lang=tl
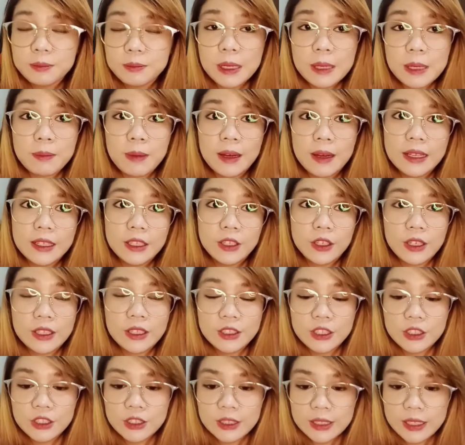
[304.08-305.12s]
PayPal, you
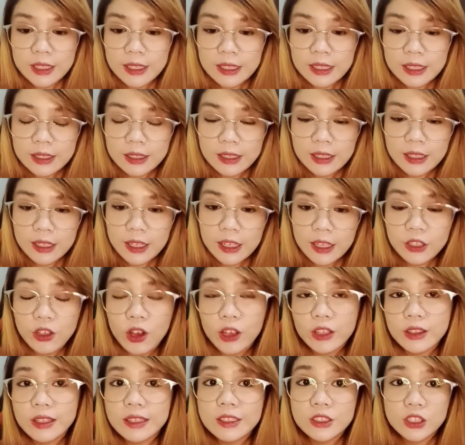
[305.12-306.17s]
can use it in
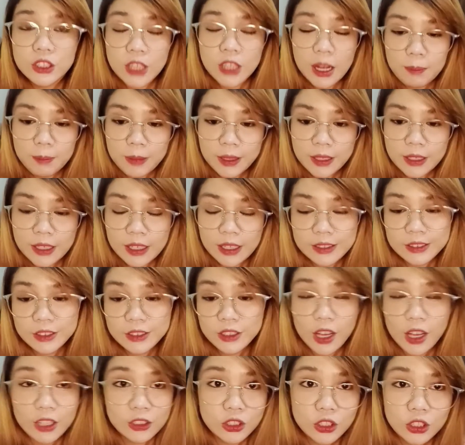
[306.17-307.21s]
online shopping and
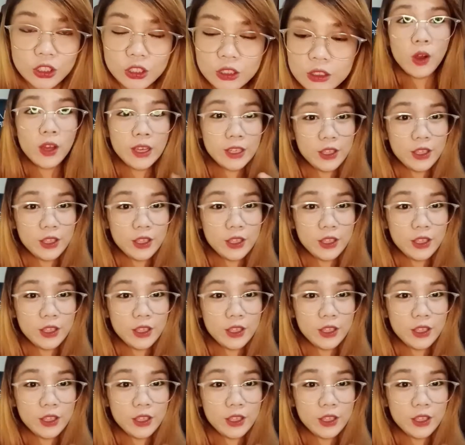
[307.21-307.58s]
such.